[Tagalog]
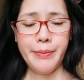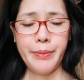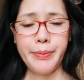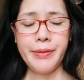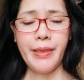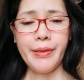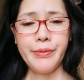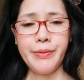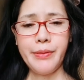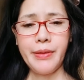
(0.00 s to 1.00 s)
Pupunta
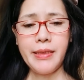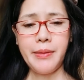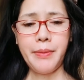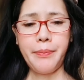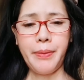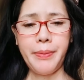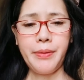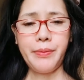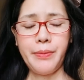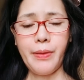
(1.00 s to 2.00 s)
ako doon kasi
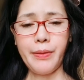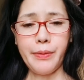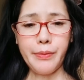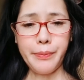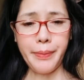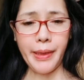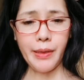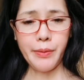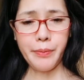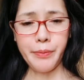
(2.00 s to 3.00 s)
magpapaturo ako kung
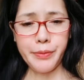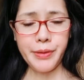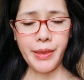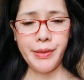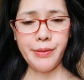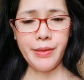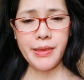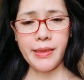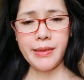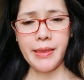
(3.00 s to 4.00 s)
paano buksan yung
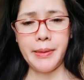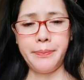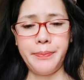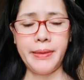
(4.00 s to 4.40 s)
isang CP.